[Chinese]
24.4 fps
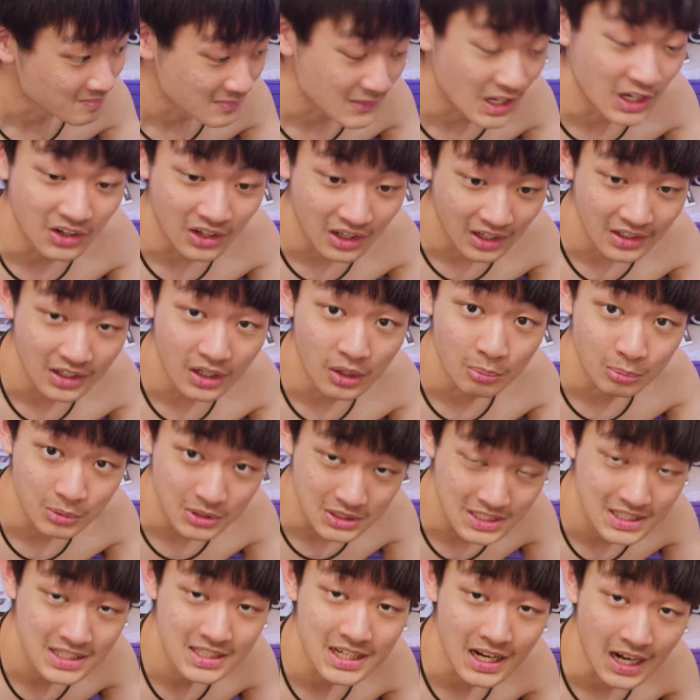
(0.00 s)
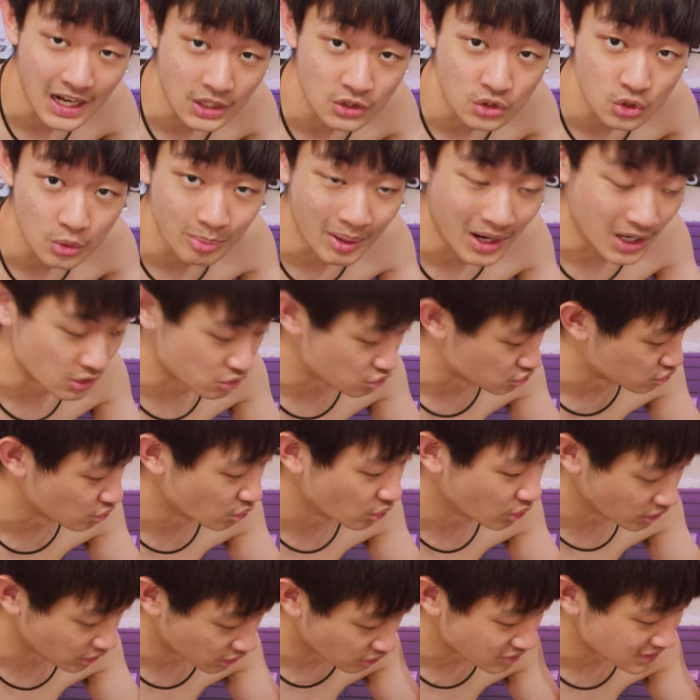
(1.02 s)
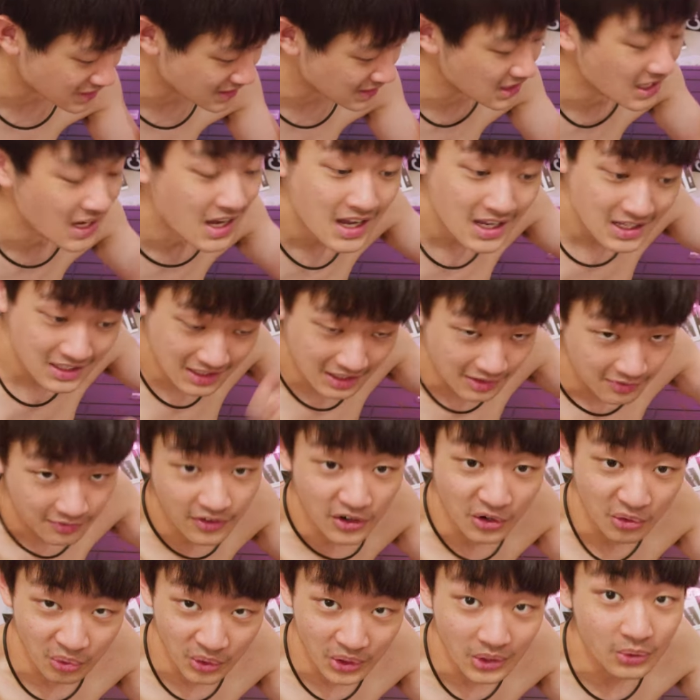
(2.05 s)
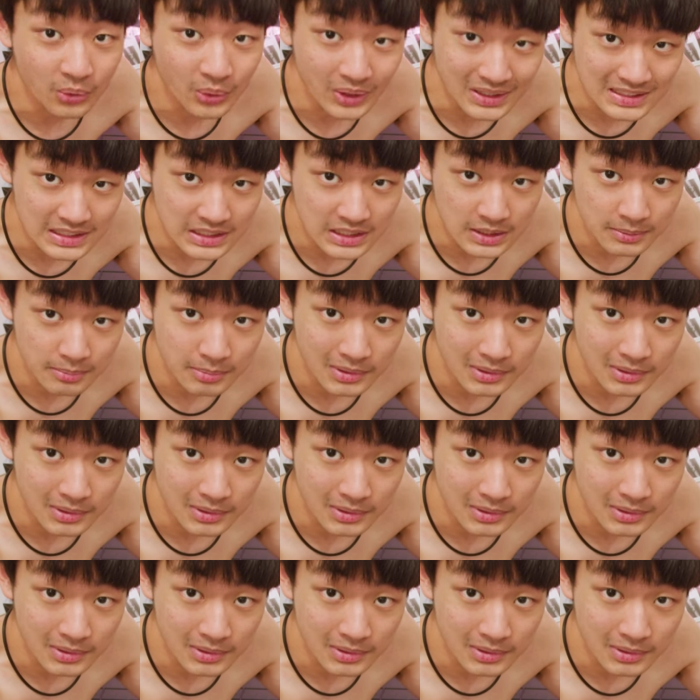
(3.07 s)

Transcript: 好了，那我们接下来就把所有东西再放回柜子里